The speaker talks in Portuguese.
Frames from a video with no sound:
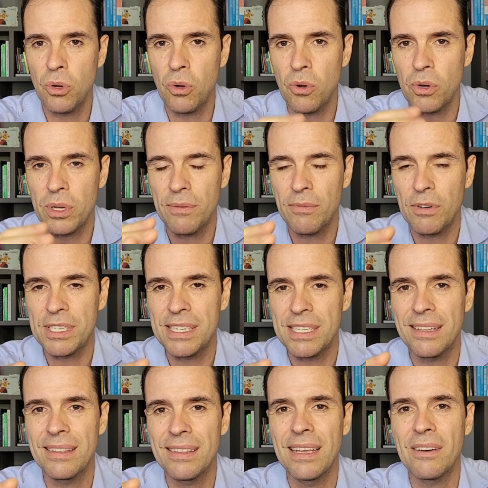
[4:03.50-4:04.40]
o que
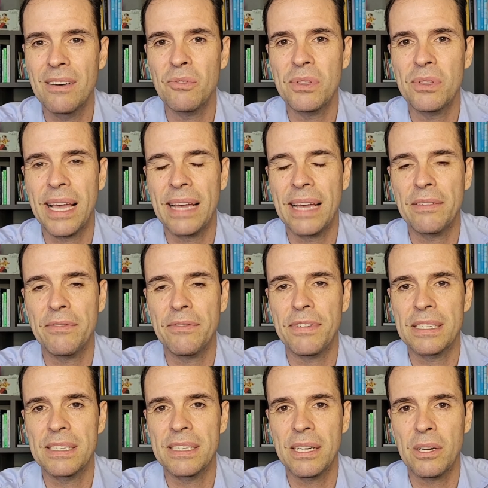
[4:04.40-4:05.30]
você não deve
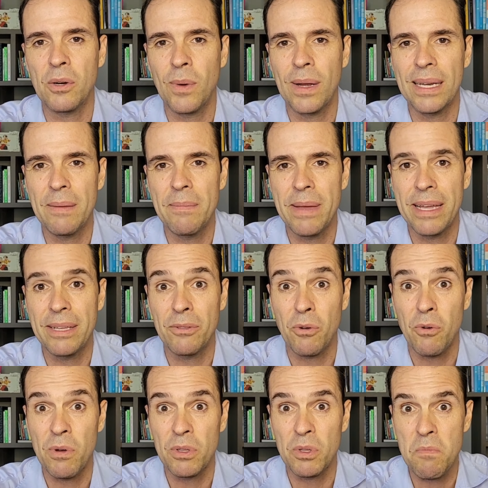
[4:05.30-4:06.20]
fazer com o
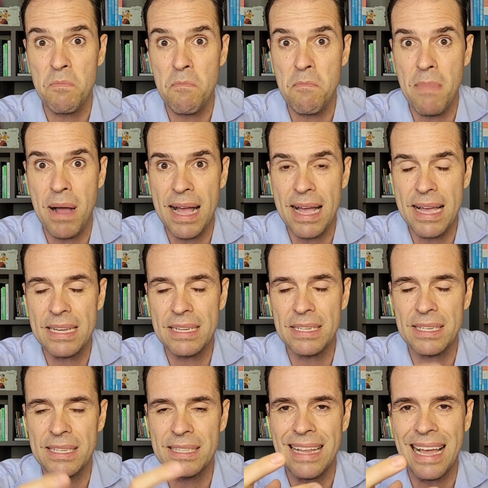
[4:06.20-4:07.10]
alimento. Quanto
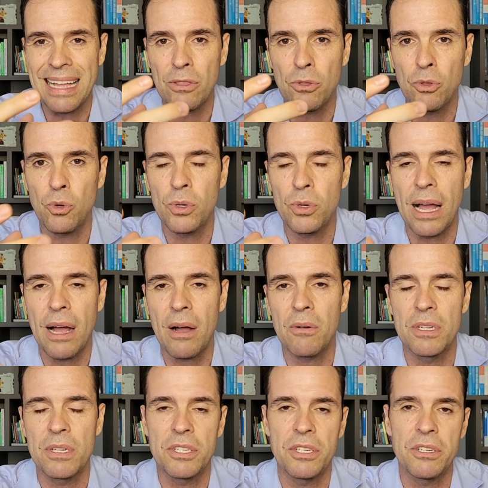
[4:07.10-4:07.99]
mais
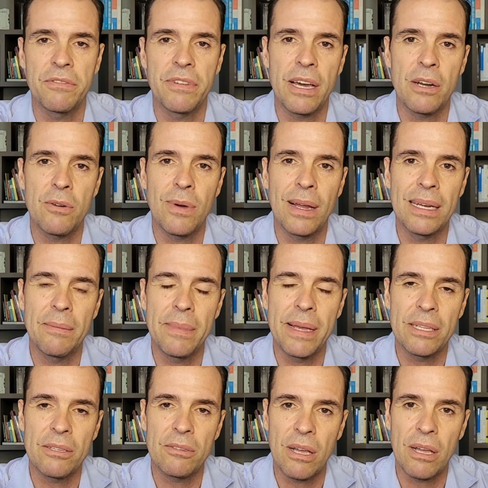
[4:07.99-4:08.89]
natural estiver o
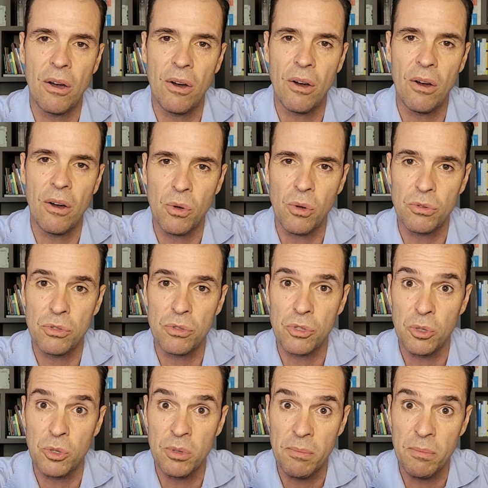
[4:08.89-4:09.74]
alimento na hora do consumo,